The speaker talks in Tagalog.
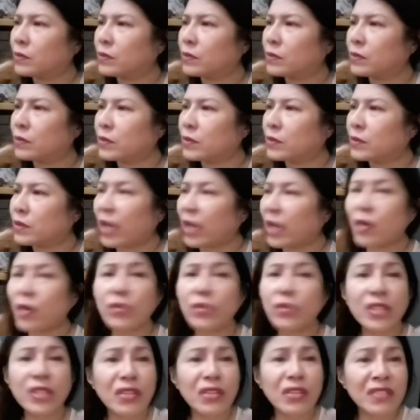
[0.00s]
Kaya kung
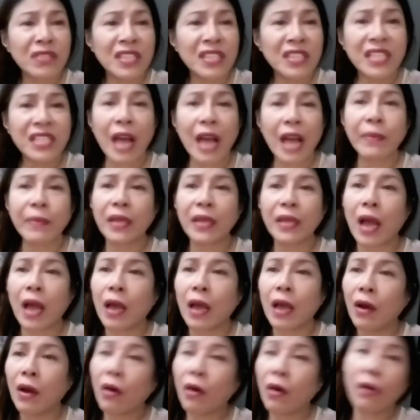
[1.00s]
sino nagsabi na,
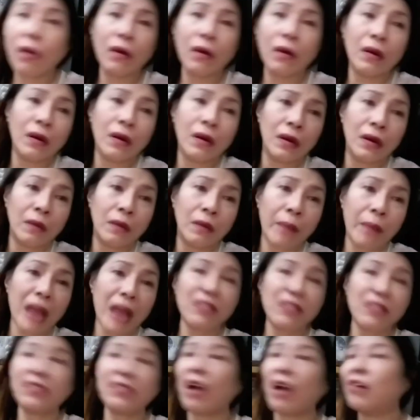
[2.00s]
oh, paano
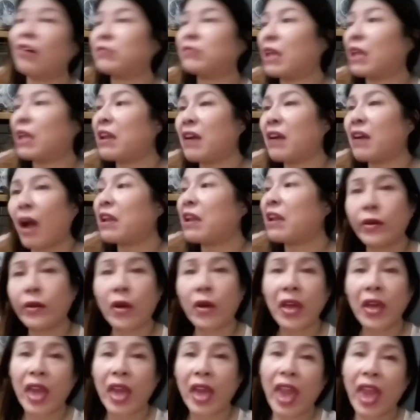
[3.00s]
daw talagang ano,
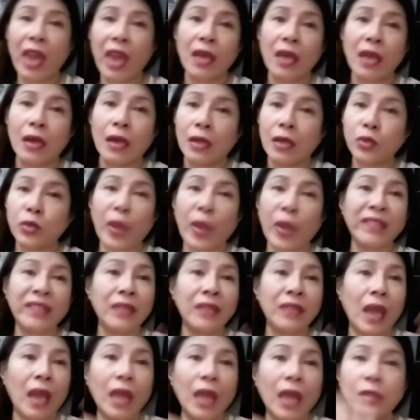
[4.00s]
eh,
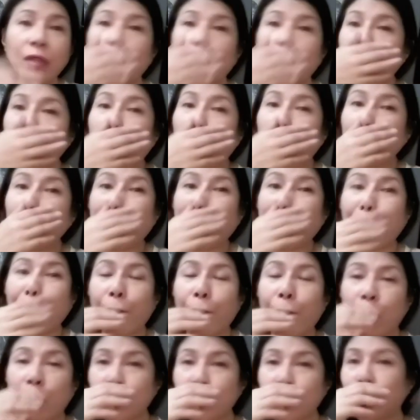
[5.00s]
28 ko daw na
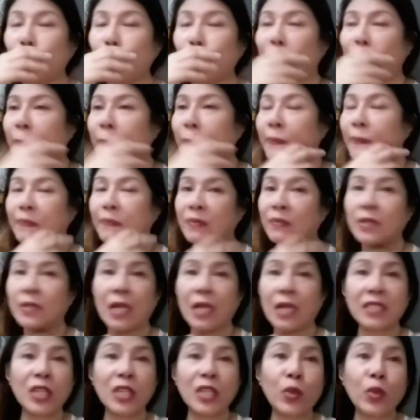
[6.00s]
i-post yon
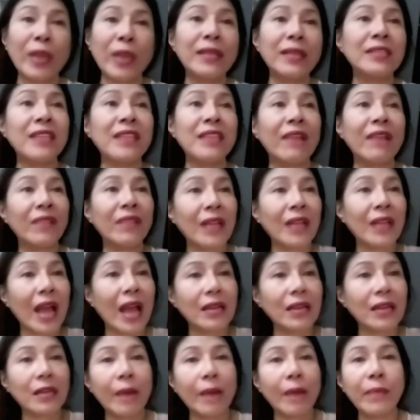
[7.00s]
Kasi 27 nga ng
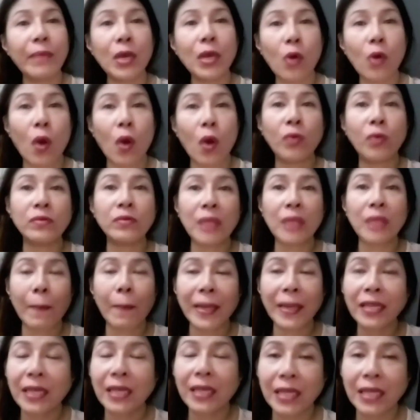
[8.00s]
gabi ko
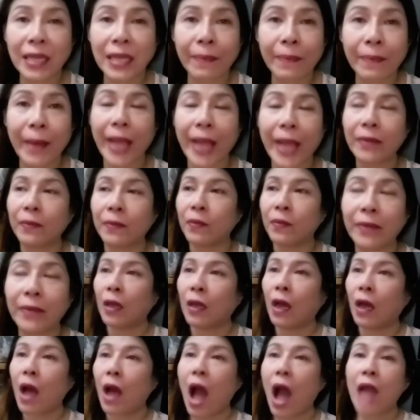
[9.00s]
napaniginipan.
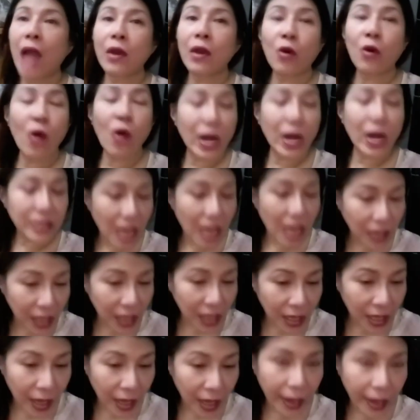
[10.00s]
Ayaw ko nga sanang
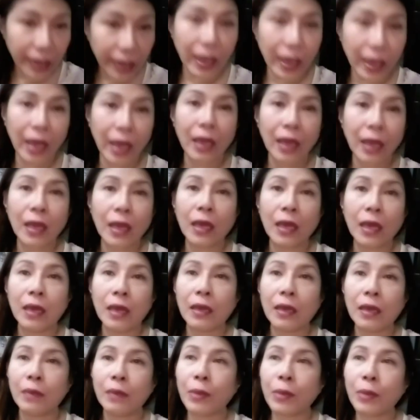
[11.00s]
ilagay eh.
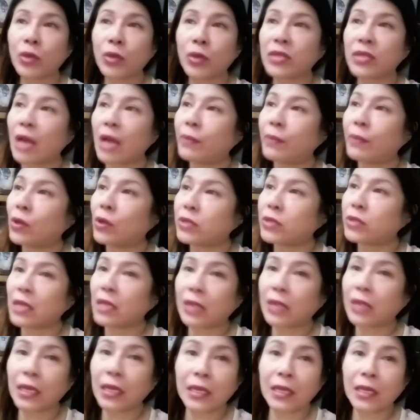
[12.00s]
Pero sabi ko
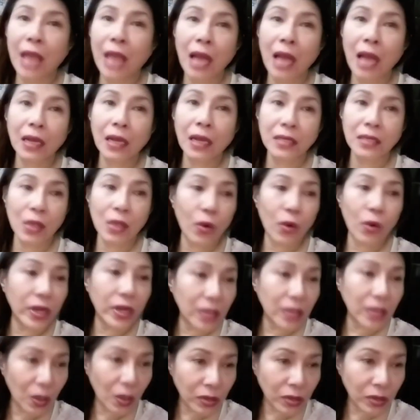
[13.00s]
sandali lang kasi kung hindi
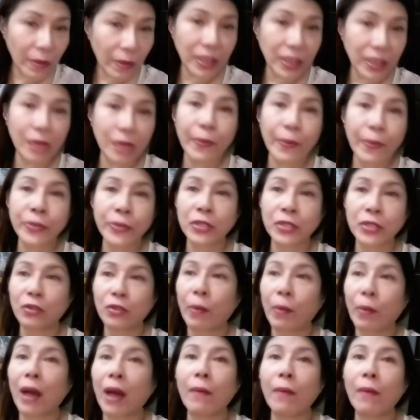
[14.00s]
ko naman i-post ito
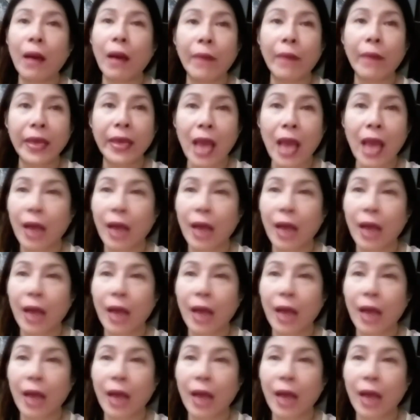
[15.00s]
baka mamaya